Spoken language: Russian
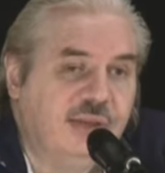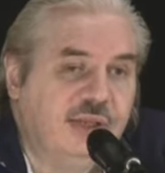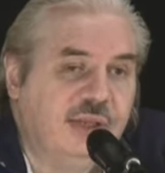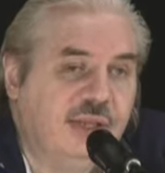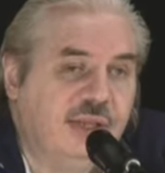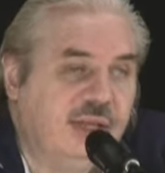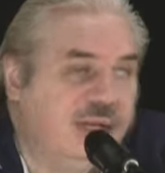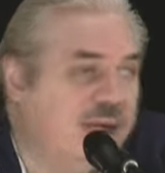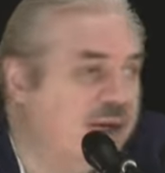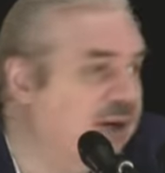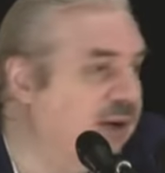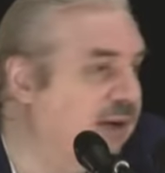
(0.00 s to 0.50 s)

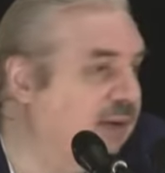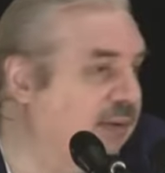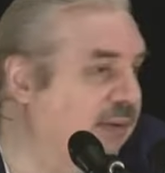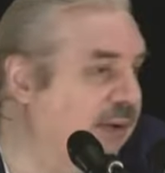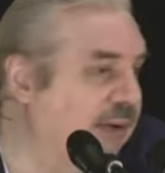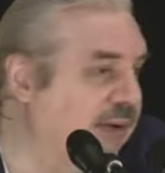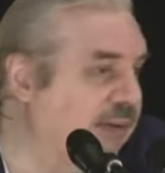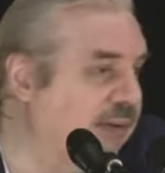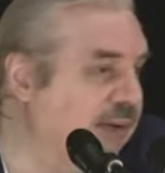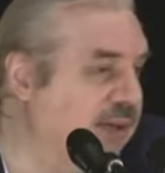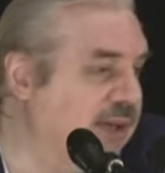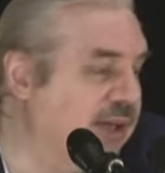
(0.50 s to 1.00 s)
где
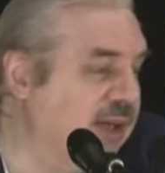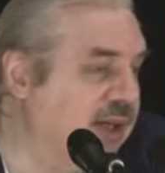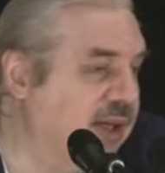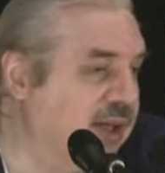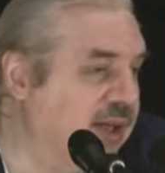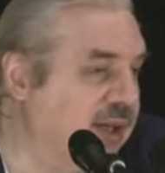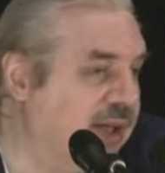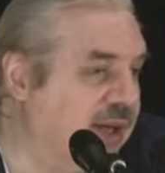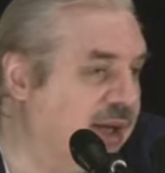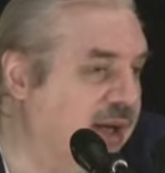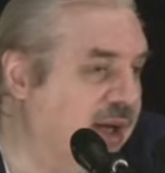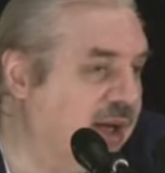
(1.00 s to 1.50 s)
во всех
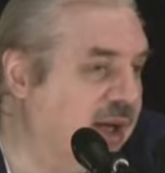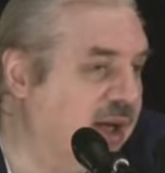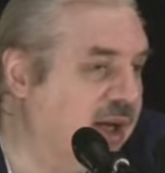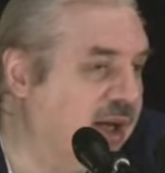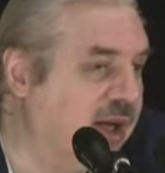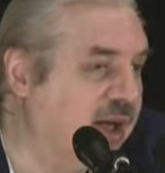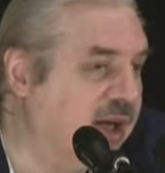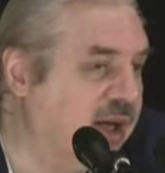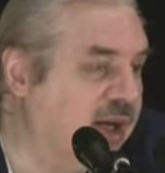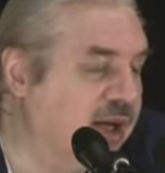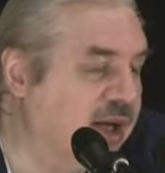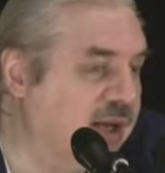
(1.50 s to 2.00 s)
этих религиях
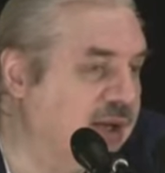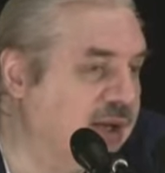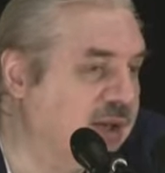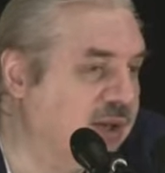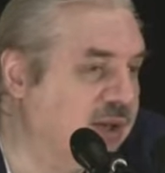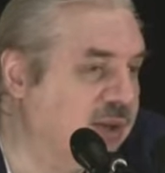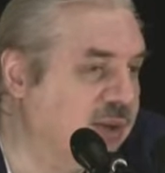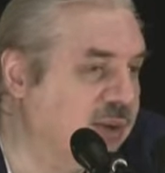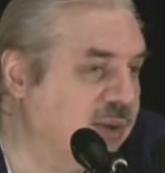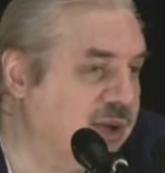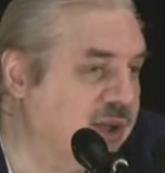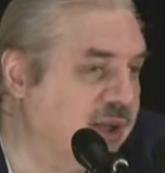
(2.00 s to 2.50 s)

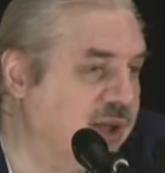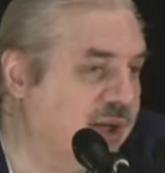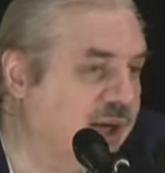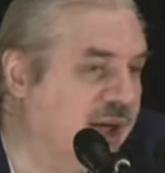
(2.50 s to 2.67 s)
суть,